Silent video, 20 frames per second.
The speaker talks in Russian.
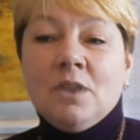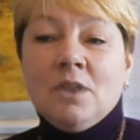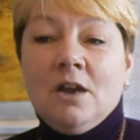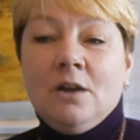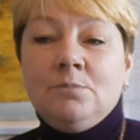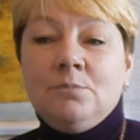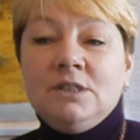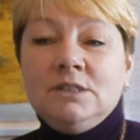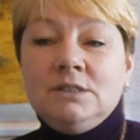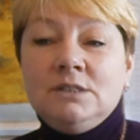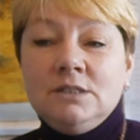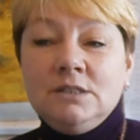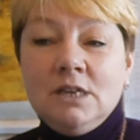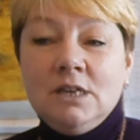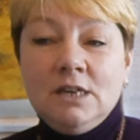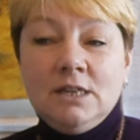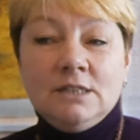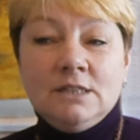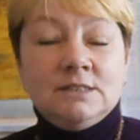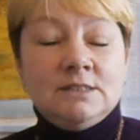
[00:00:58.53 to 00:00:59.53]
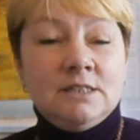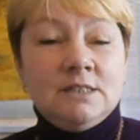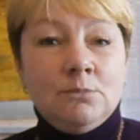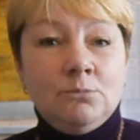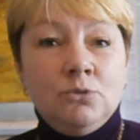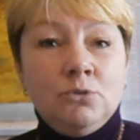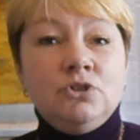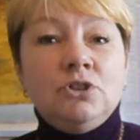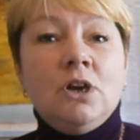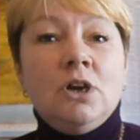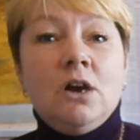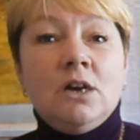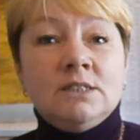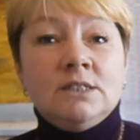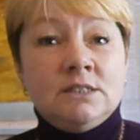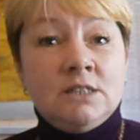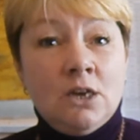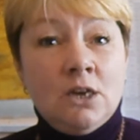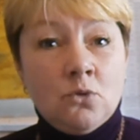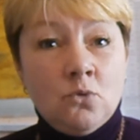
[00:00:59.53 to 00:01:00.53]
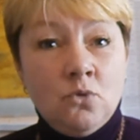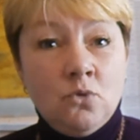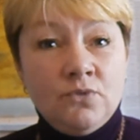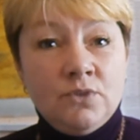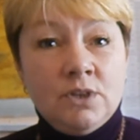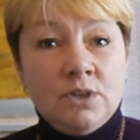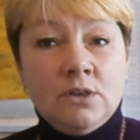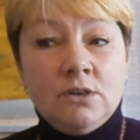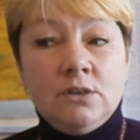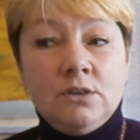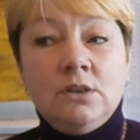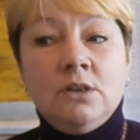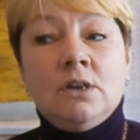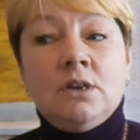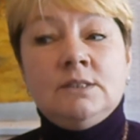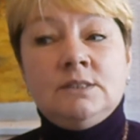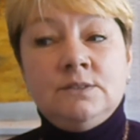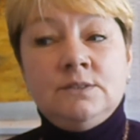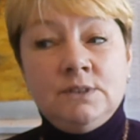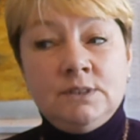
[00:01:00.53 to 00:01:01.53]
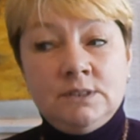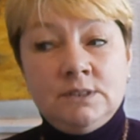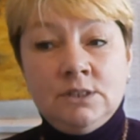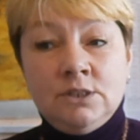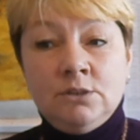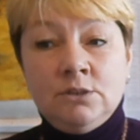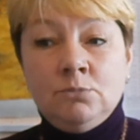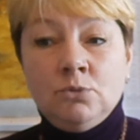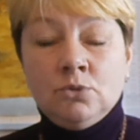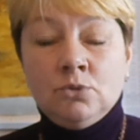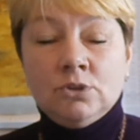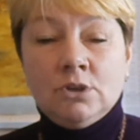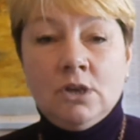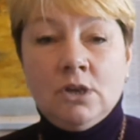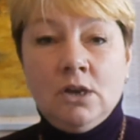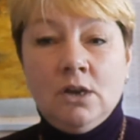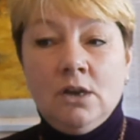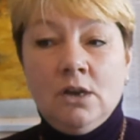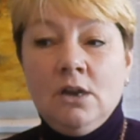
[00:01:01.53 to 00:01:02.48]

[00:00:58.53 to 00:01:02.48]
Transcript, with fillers: объединяет забота о здоровье и развитии ребенка.